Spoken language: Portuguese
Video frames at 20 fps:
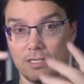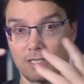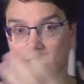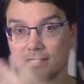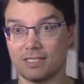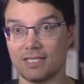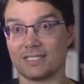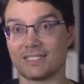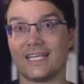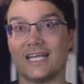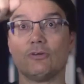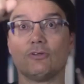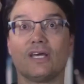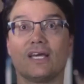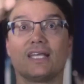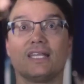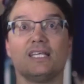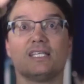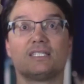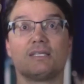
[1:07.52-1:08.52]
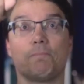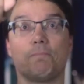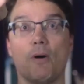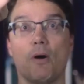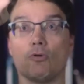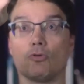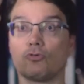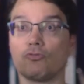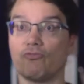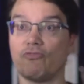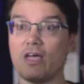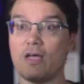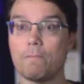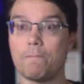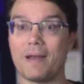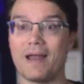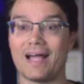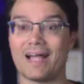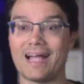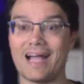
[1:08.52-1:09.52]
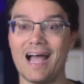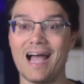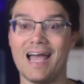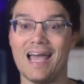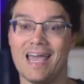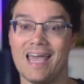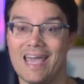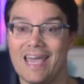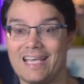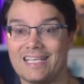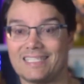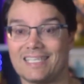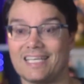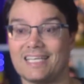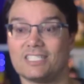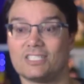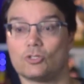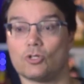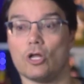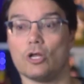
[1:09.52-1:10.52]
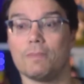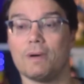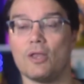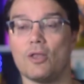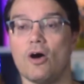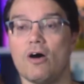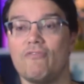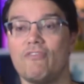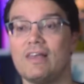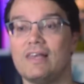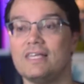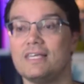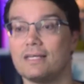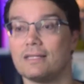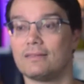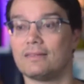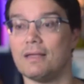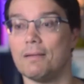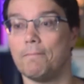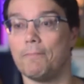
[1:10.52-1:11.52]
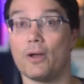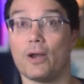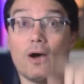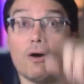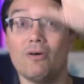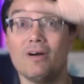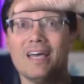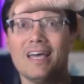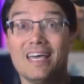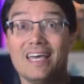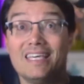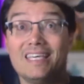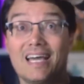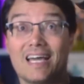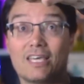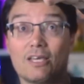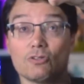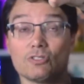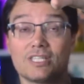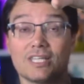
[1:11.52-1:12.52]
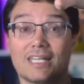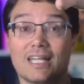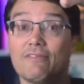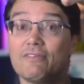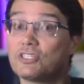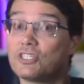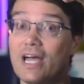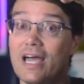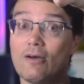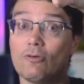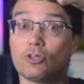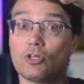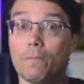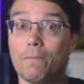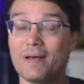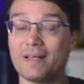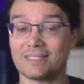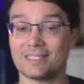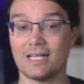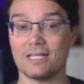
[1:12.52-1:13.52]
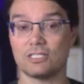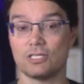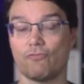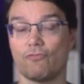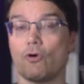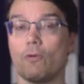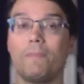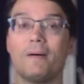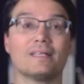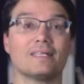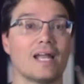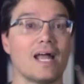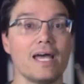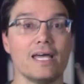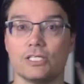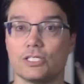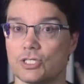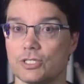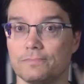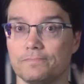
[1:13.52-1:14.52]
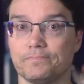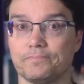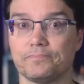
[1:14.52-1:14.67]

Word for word: Né? Você saiu daqui desse ponto, veio para cá, esse aqui se torna uma nova linha temporal e aqui onde você estava já é o teu passado, já ficou para trás.